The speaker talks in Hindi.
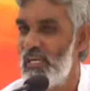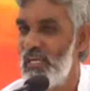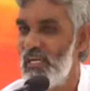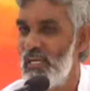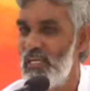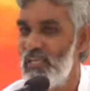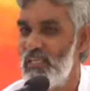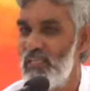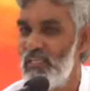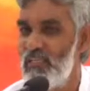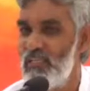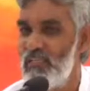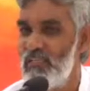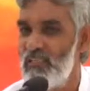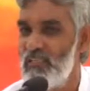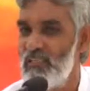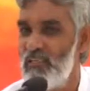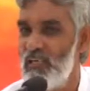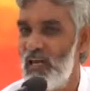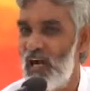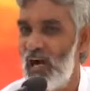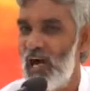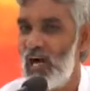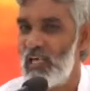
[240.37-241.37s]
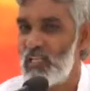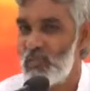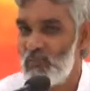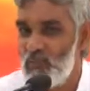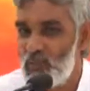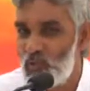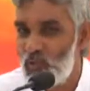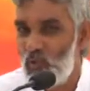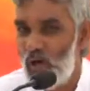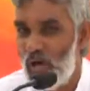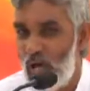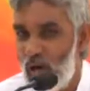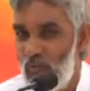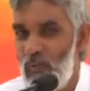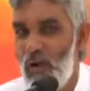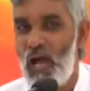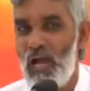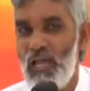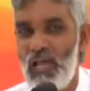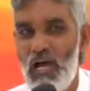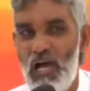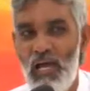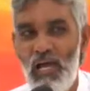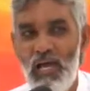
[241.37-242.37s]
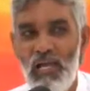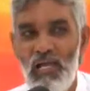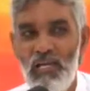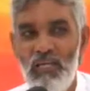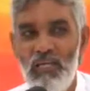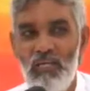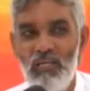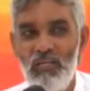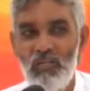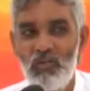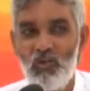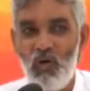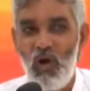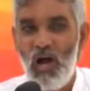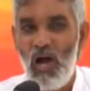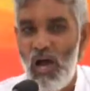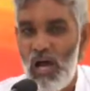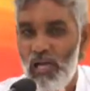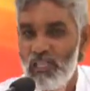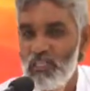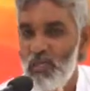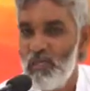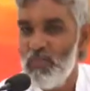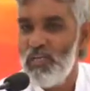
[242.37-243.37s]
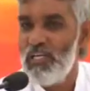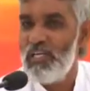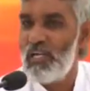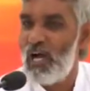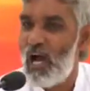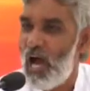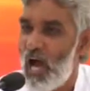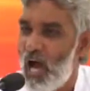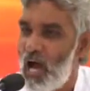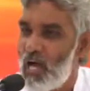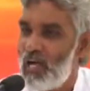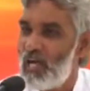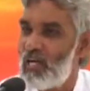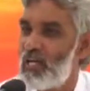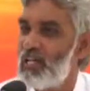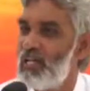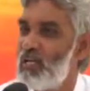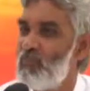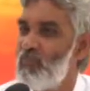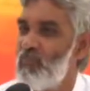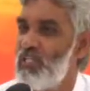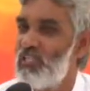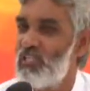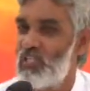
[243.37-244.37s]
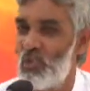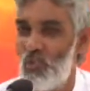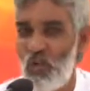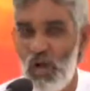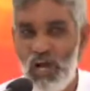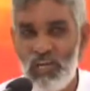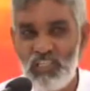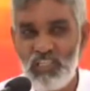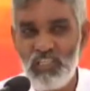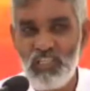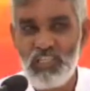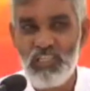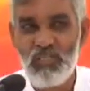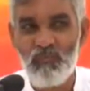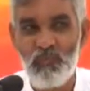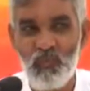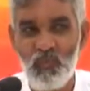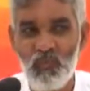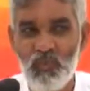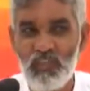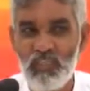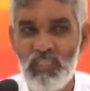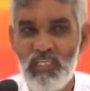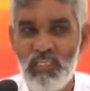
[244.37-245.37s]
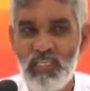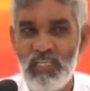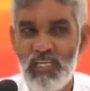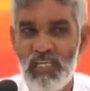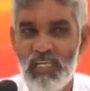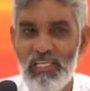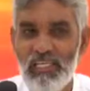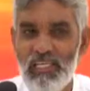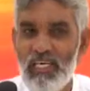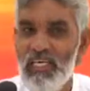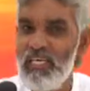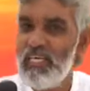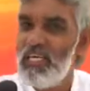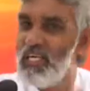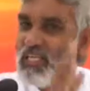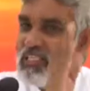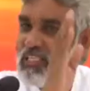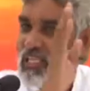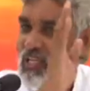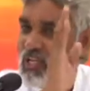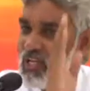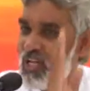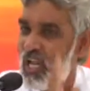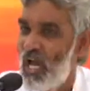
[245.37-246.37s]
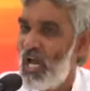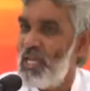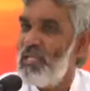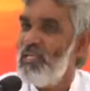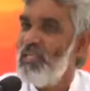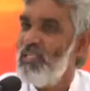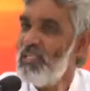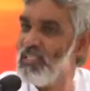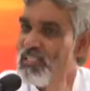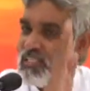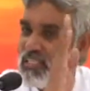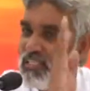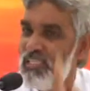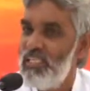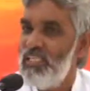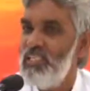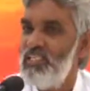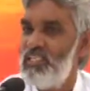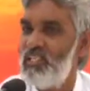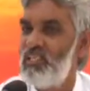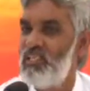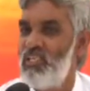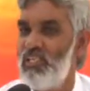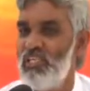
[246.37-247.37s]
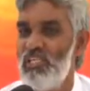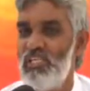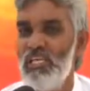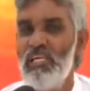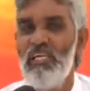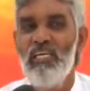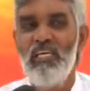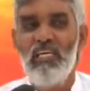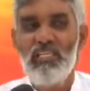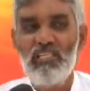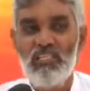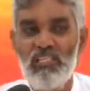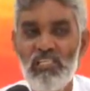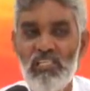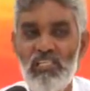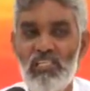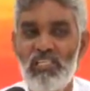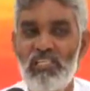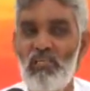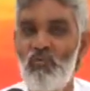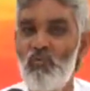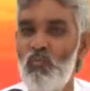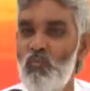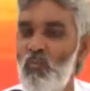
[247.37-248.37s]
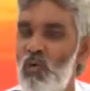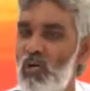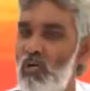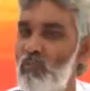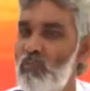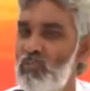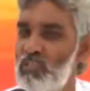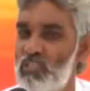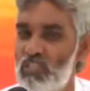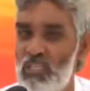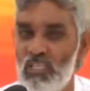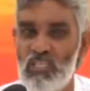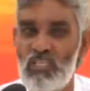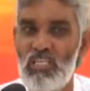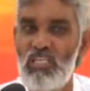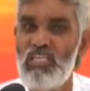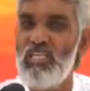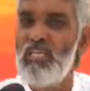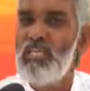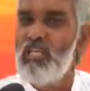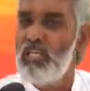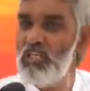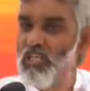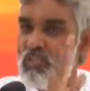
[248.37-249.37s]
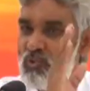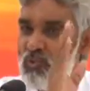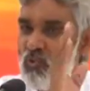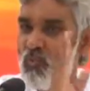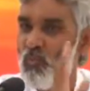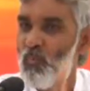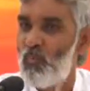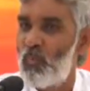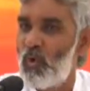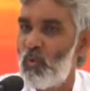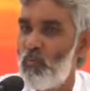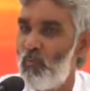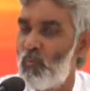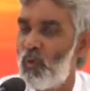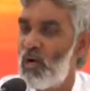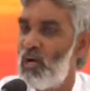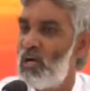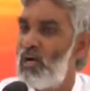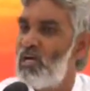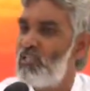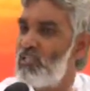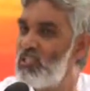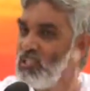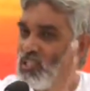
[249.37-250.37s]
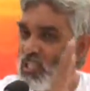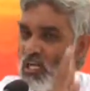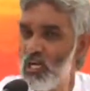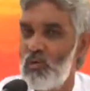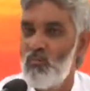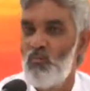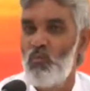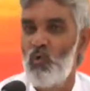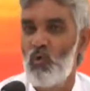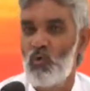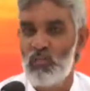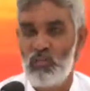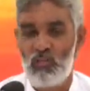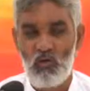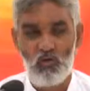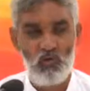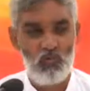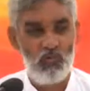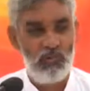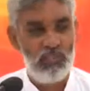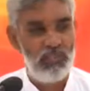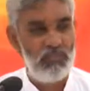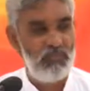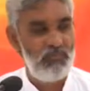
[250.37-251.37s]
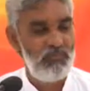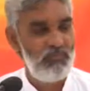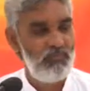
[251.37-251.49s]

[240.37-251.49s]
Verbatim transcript: है आदमी तो अब आया है तो आदमी ने आकर के अपनी स्वार्थ की पूर्ति के लिए ये लाइन खींच दी है जिसके ऊपर हम चलते हैं इसको परंपरागत धर्म बोलता हूं मैं